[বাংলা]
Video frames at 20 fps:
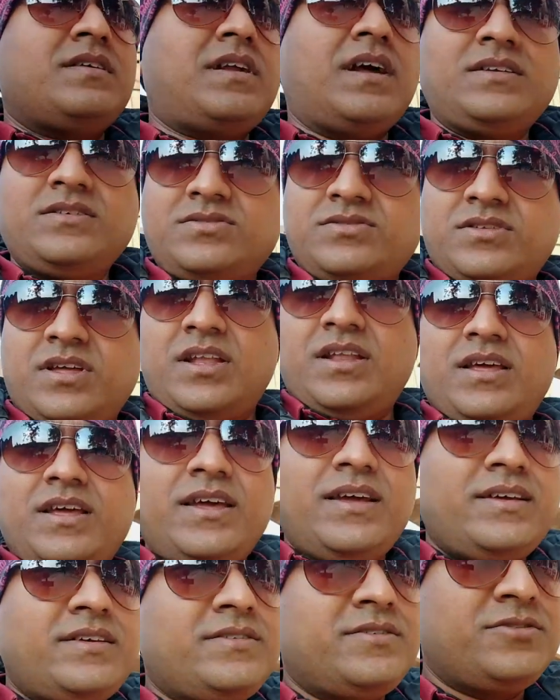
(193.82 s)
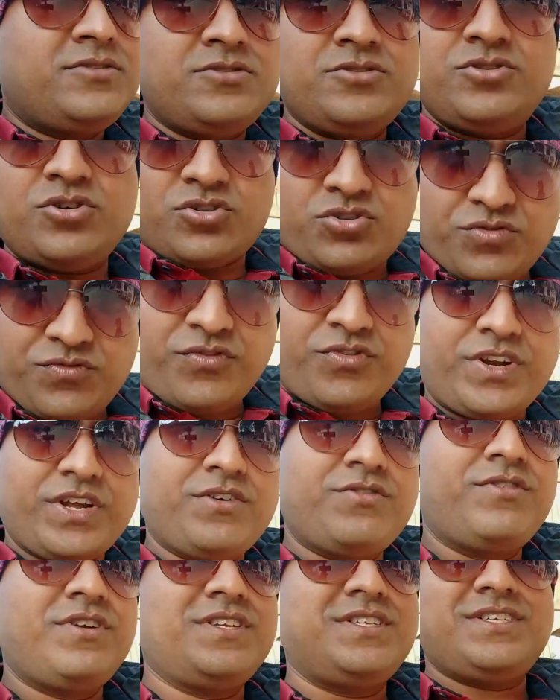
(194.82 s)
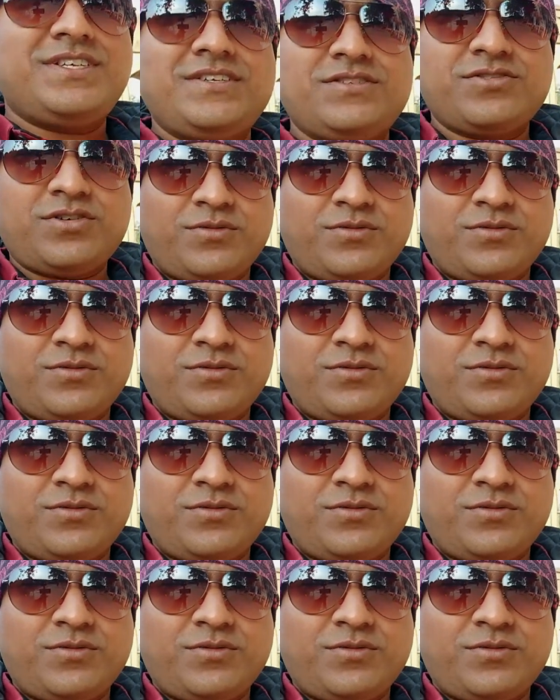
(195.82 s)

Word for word: রাজস্থানে যত ফোটে ঘুরেছি